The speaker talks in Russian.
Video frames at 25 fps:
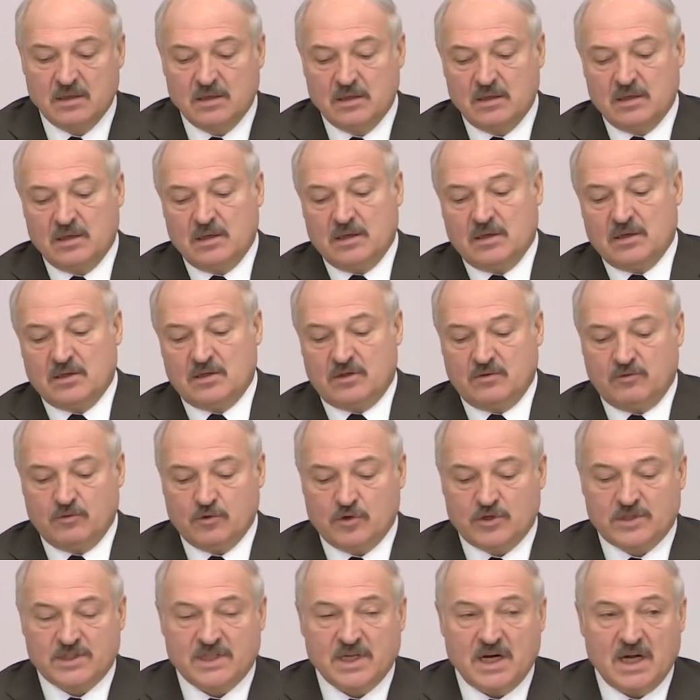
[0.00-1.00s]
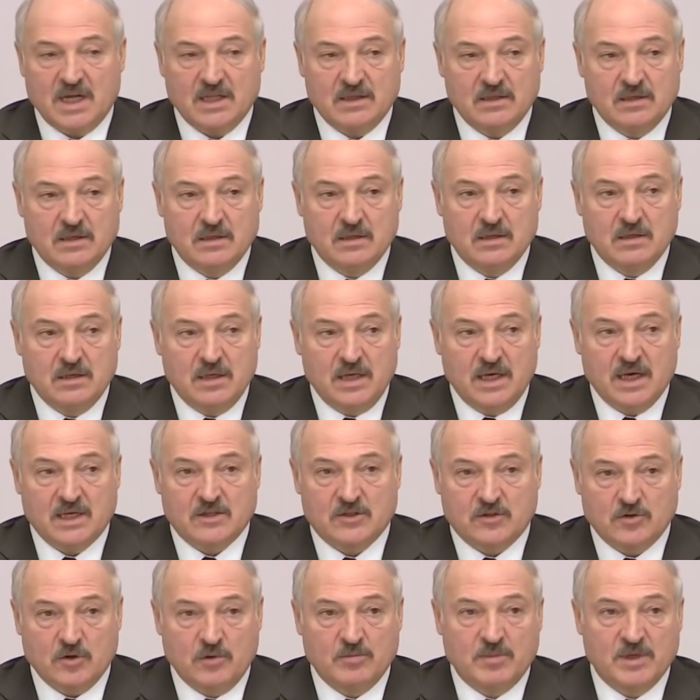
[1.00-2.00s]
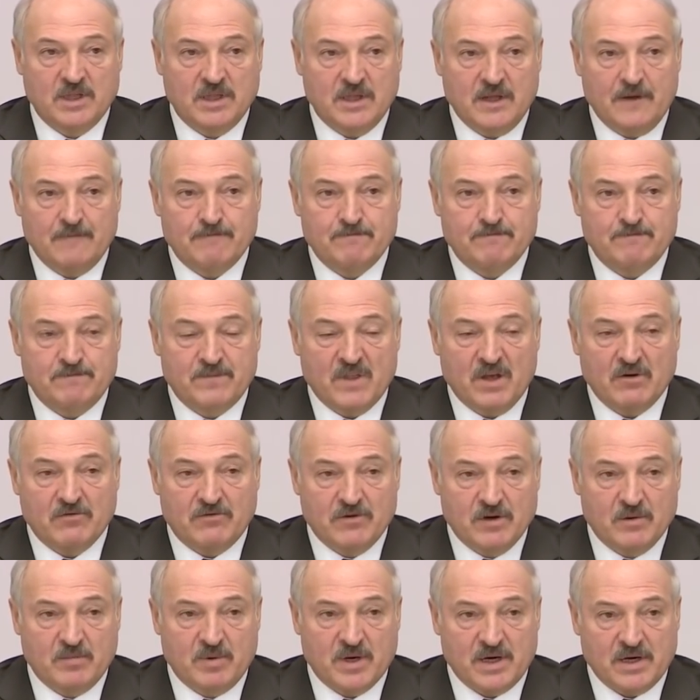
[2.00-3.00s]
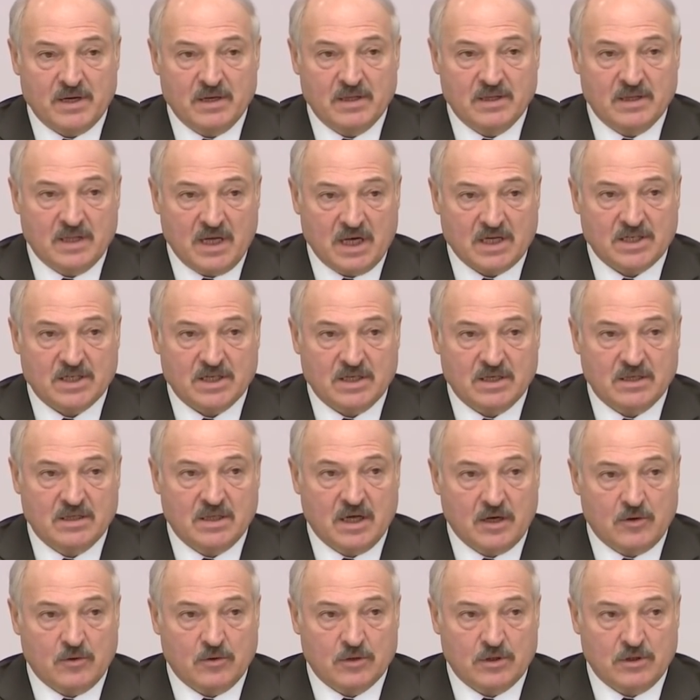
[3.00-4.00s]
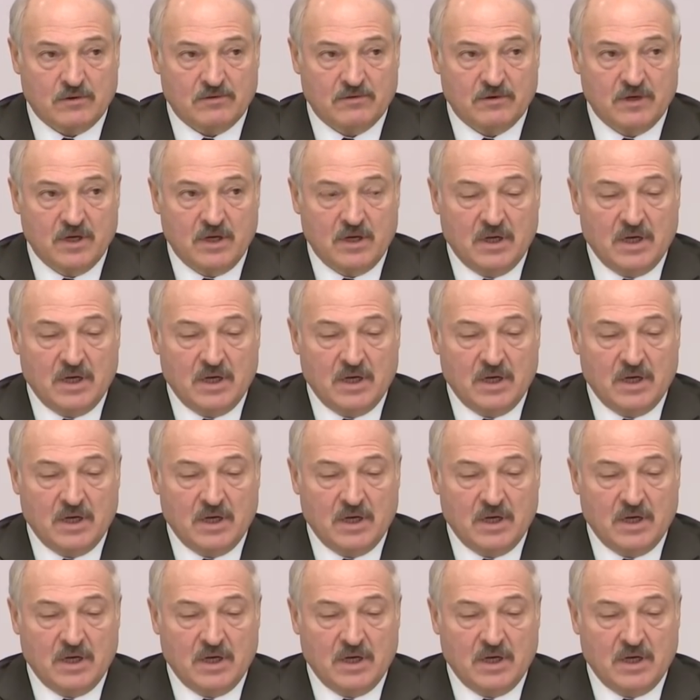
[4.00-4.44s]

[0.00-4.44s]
– двух стран и особенно выбор наших народов